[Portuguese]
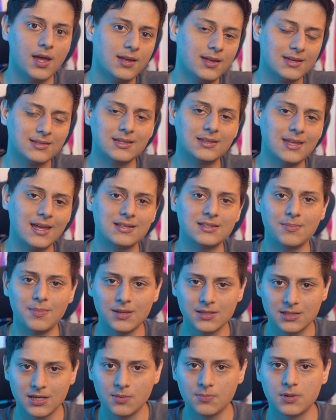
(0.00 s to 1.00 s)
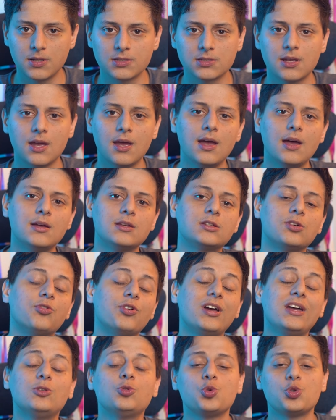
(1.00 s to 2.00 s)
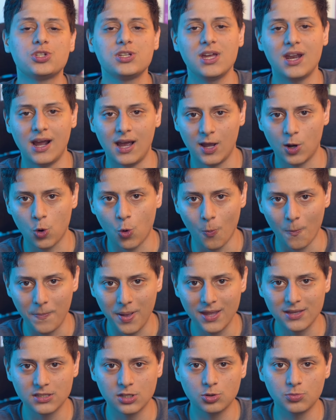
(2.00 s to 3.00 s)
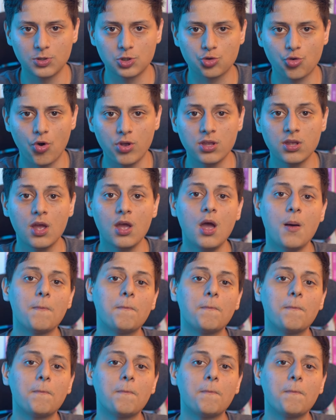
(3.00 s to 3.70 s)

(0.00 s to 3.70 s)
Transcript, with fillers: E essa tese é bem simples. Se eu reduzir a recompensa do Bitcoin,